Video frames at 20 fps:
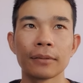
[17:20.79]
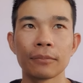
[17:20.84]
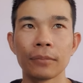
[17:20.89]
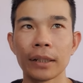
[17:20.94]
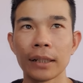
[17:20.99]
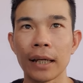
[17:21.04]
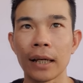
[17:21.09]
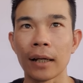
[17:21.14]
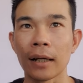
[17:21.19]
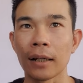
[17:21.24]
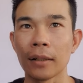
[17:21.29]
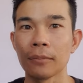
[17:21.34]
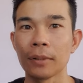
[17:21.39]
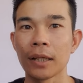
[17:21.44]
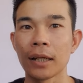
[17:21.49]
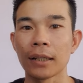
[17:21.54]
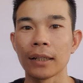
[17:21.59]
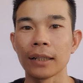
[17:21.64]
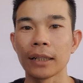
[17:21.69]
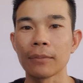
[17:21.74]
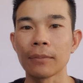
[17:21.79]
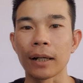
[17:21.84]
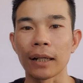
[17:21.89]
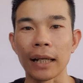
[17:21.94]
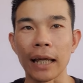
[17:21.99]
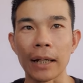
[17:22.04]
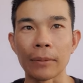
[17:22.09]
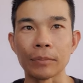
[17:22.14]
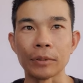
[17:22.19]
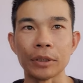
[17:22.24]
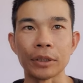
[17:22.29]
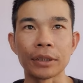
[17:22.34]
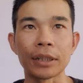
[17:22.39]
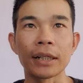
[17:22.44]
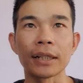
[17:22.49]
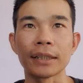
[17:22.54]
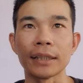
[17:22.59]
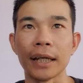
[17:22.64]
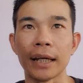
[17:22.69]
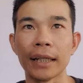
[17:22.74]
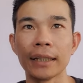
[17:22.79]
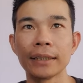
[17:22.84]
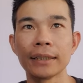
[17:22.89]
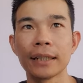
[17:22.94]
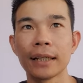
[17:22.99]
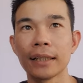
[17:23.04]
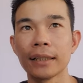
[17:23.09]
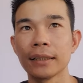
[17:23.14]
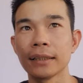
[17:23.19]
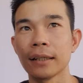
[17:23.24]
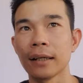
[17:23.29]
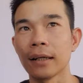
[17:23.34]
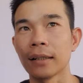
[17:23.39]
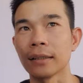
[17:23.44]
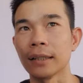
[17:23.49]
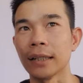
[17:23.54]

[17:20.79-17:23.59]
bây giờ bây giờ thì các bạn làm được rất là dễ trên à,